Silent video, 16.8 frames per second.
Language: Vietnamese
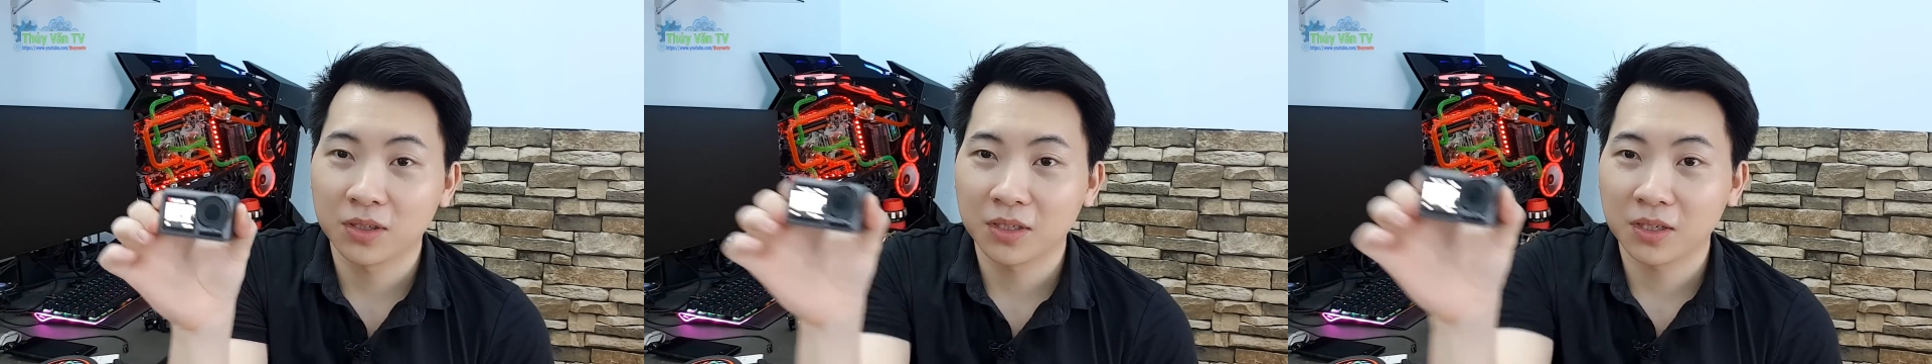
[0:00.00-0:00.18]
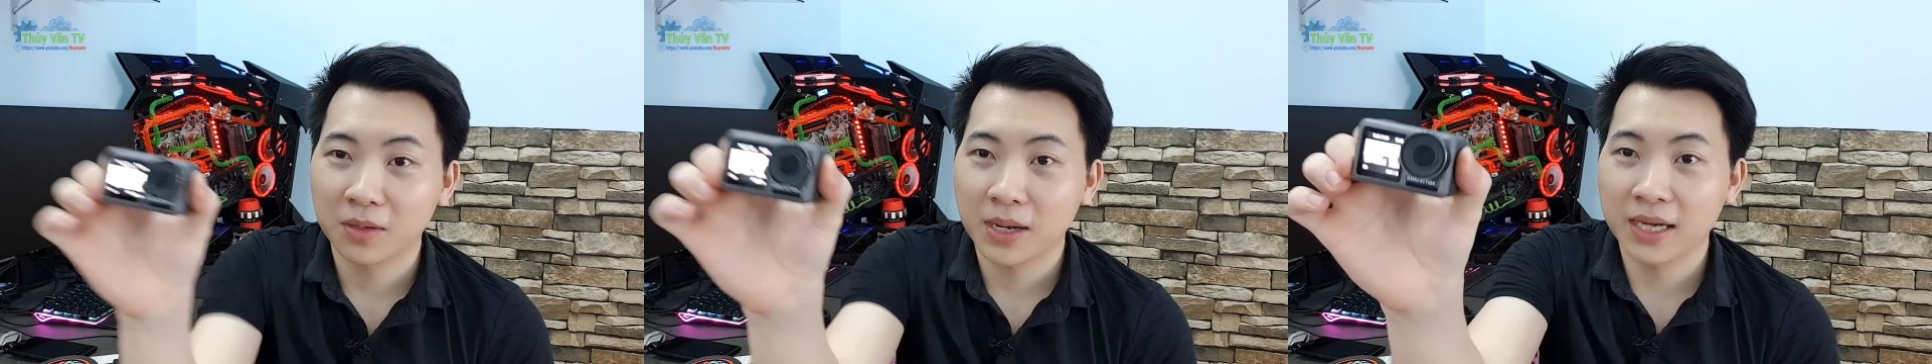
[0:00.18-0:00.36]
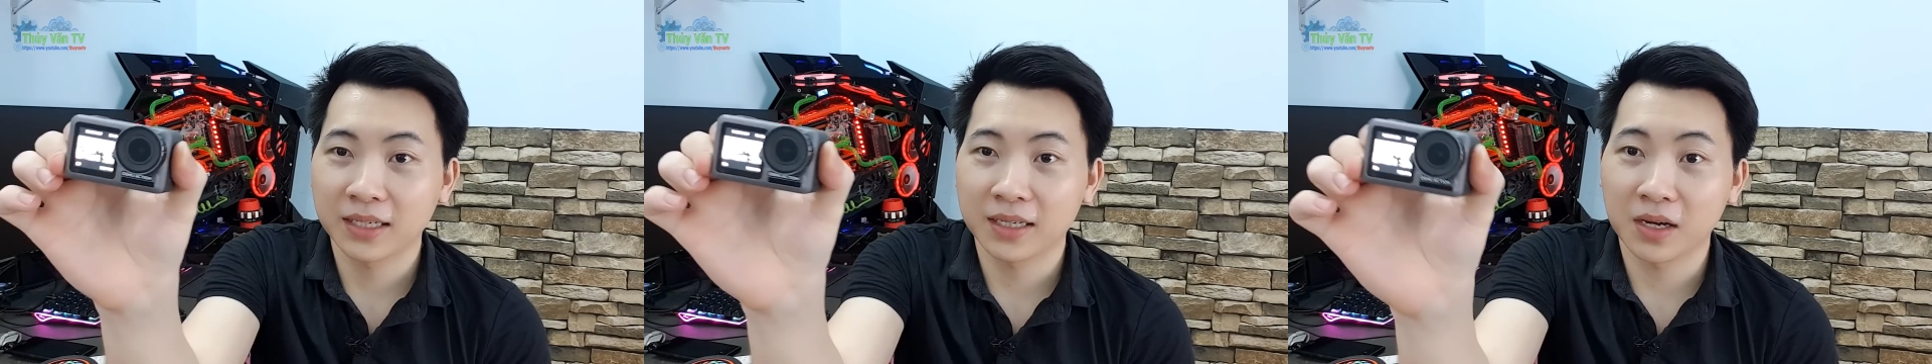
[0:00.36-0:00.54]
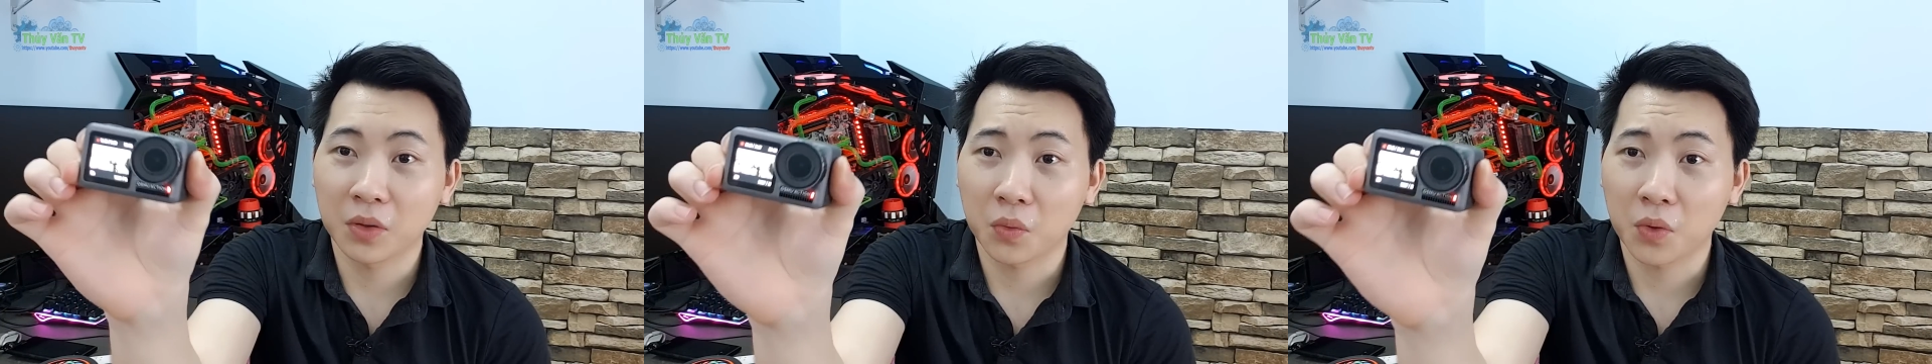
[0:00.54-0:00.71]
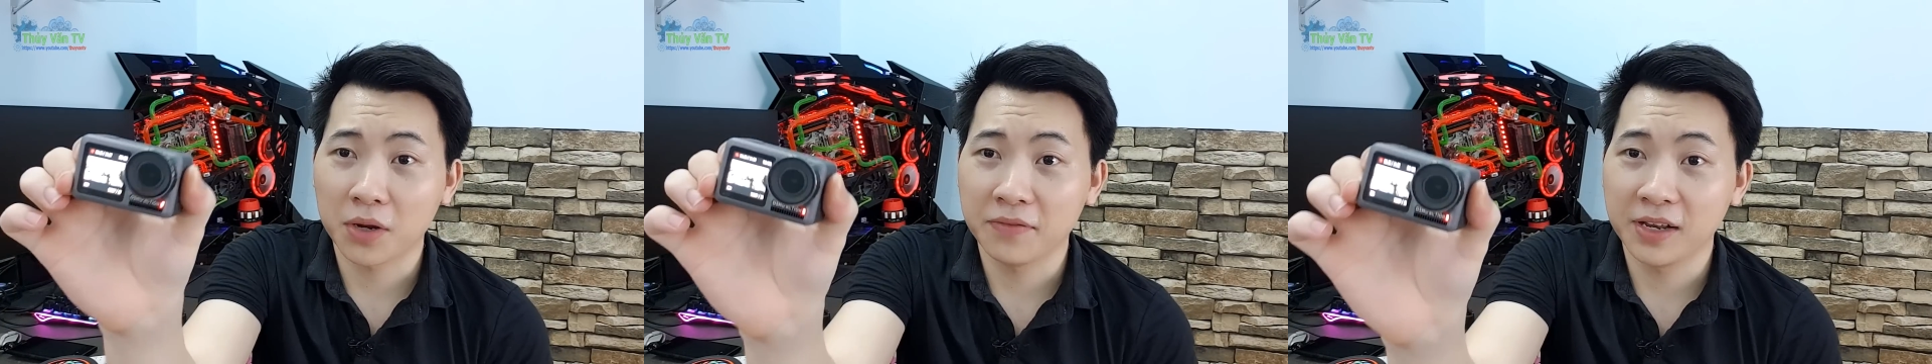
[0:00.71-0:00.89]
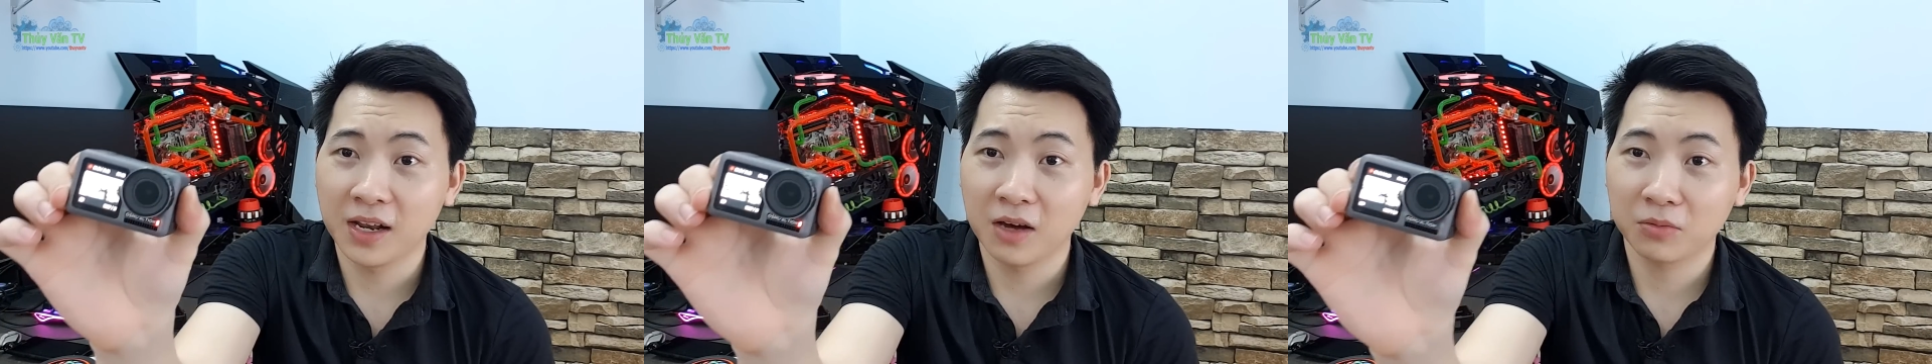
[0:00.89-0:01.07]
các bạn nào quay
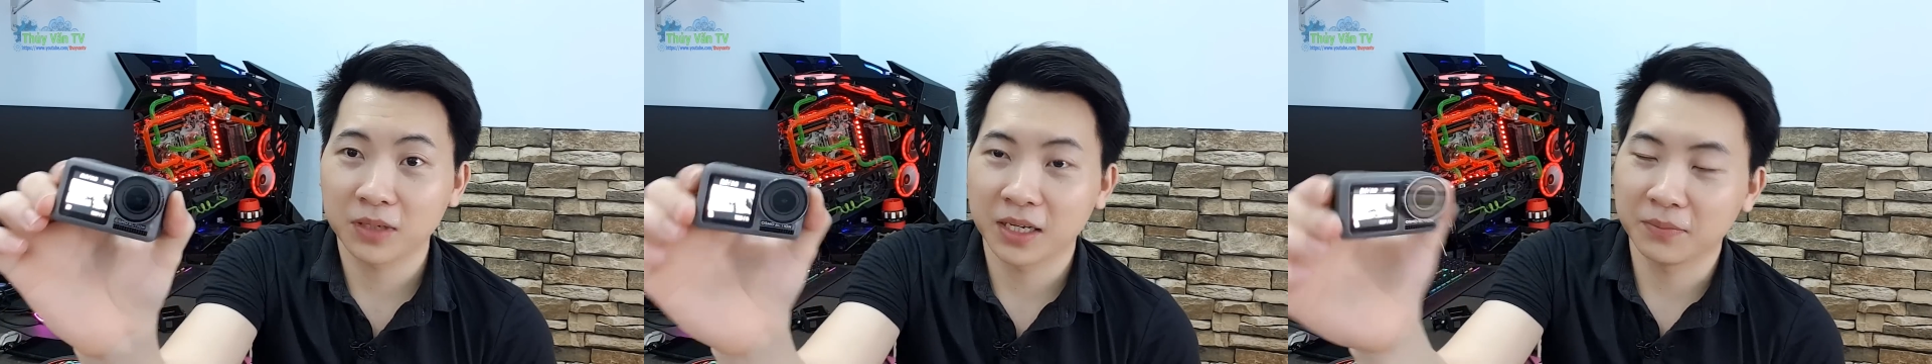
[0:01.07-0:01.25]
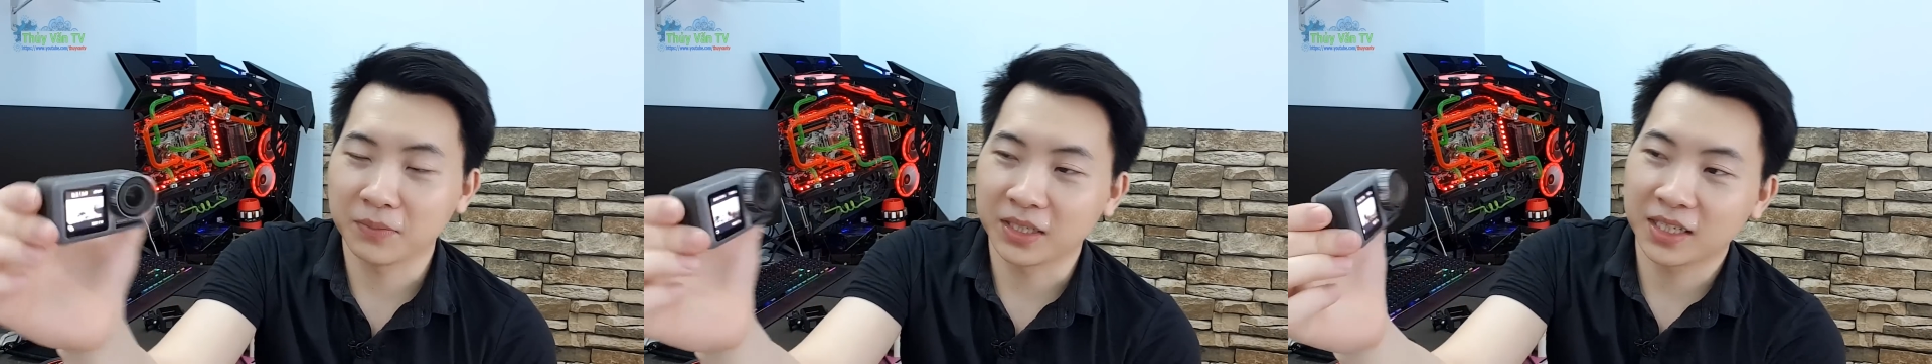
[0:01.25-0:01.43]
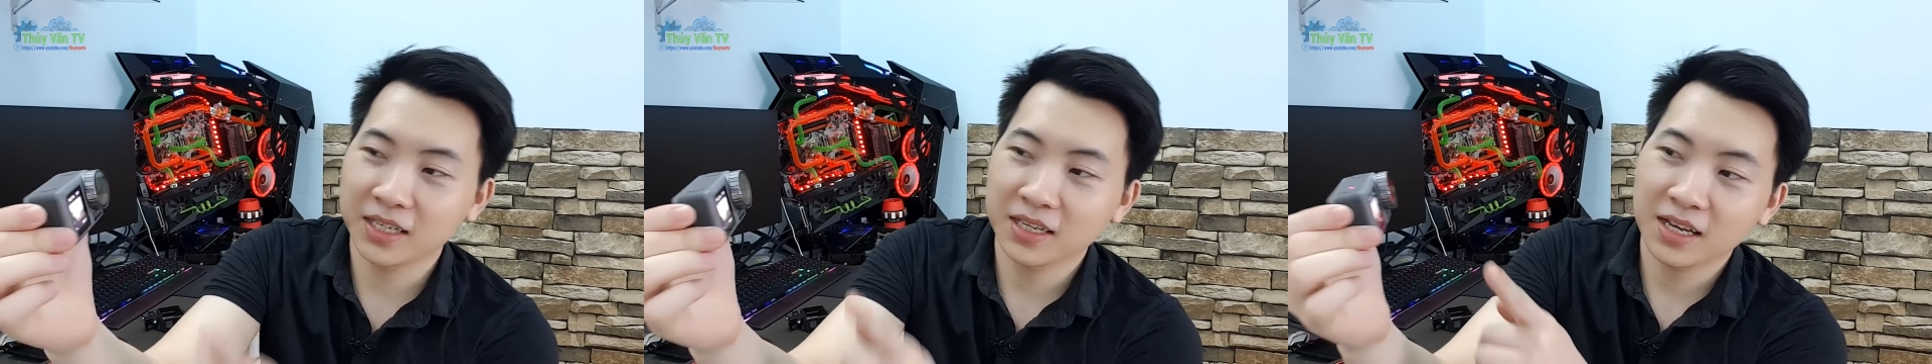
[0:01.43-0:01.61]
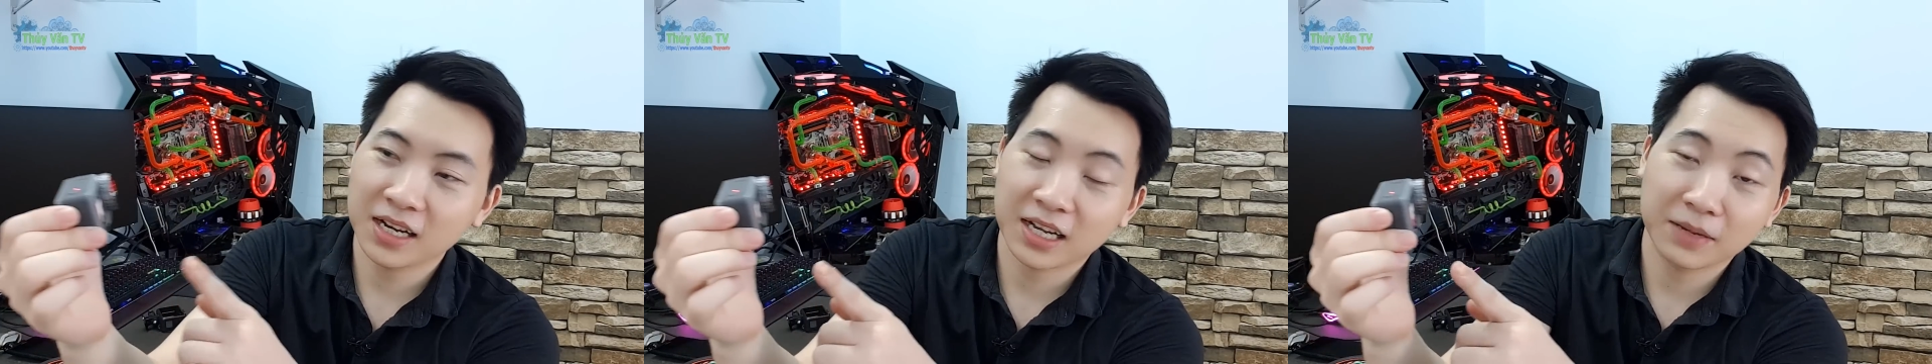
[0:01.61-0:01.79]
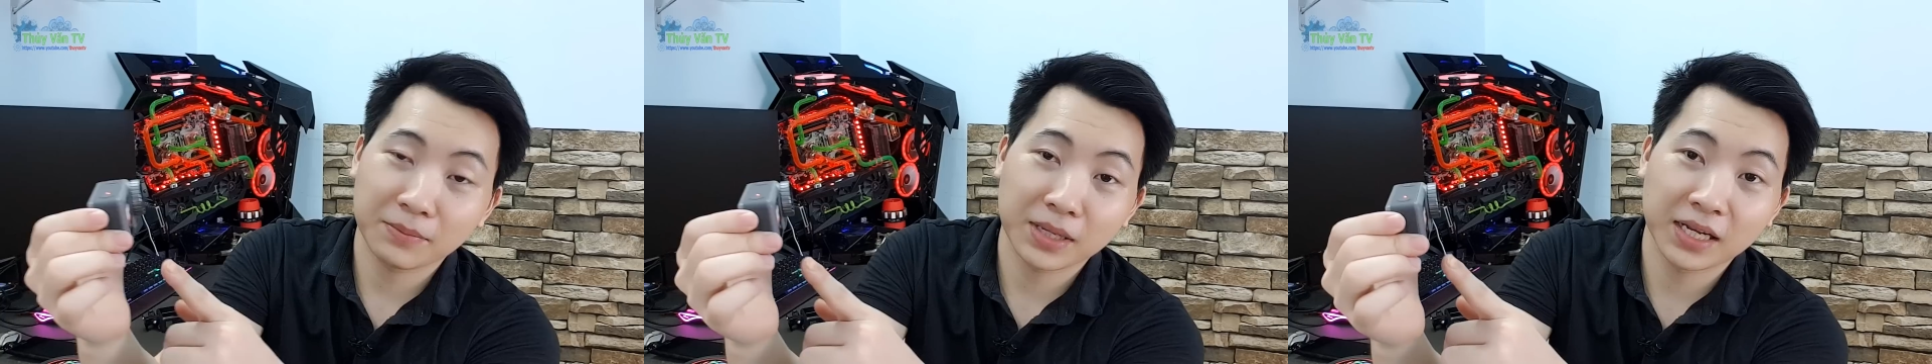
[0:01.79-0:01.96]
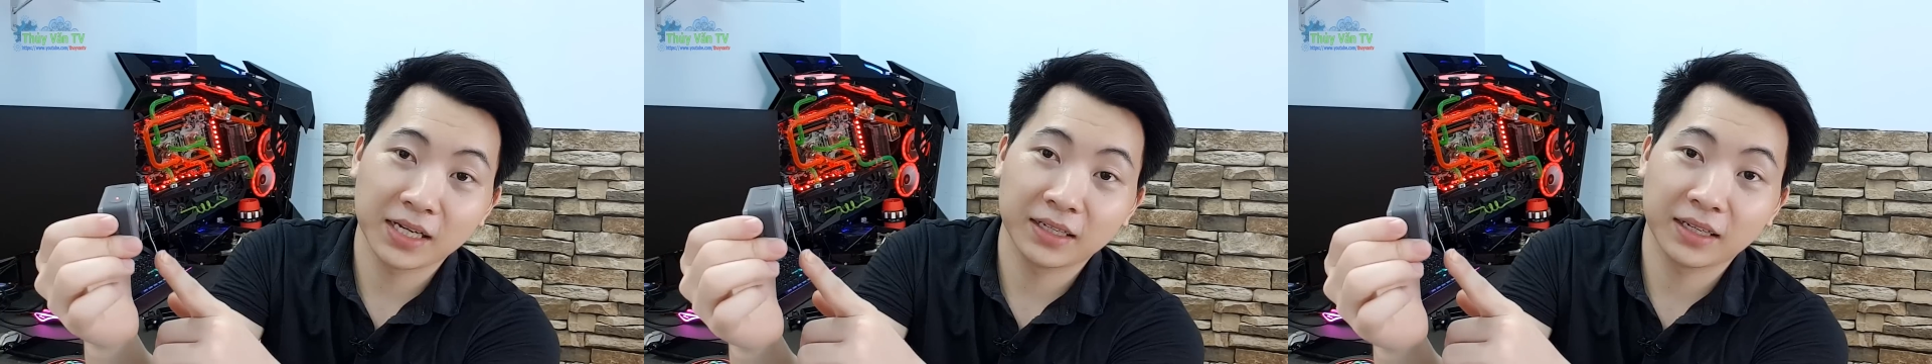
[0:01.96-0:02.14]
vlog này. Mình thích nhất là cái
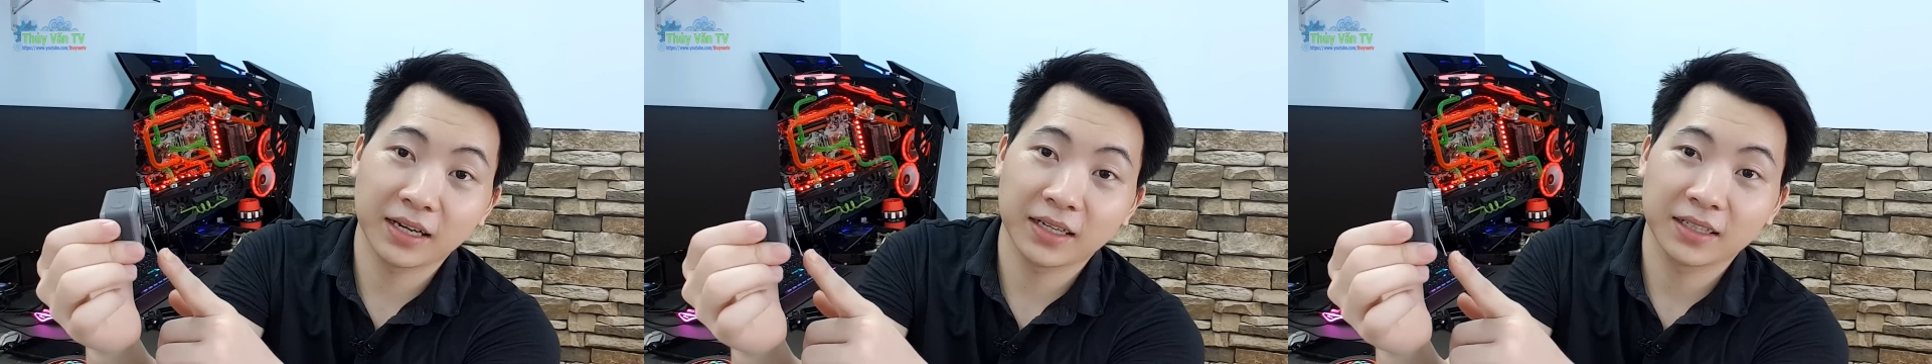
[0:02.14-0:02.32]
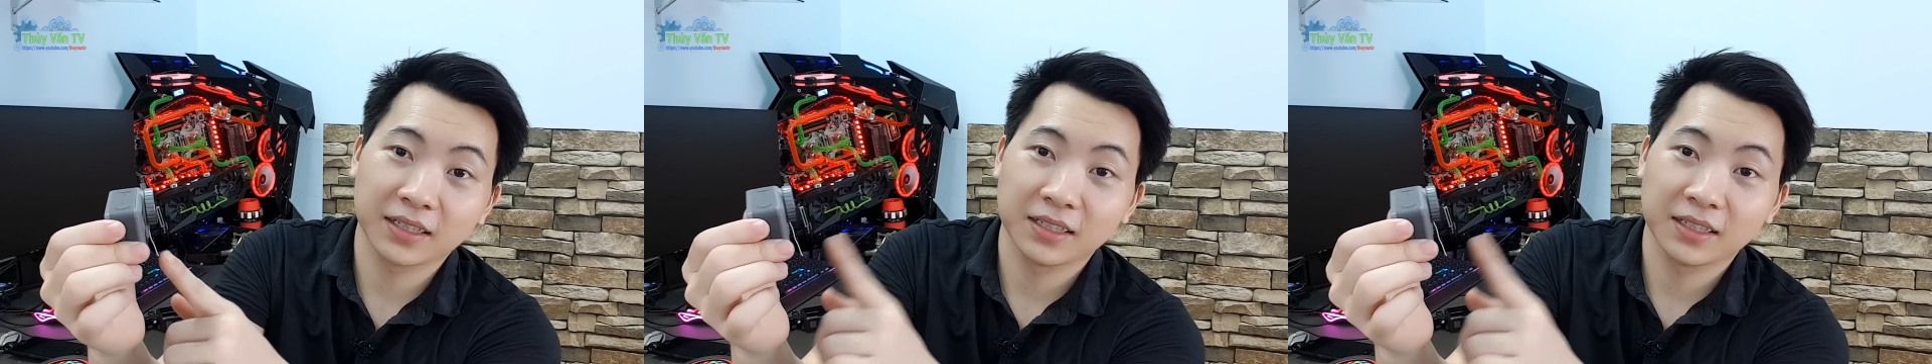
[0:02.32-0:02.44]
màn hình này.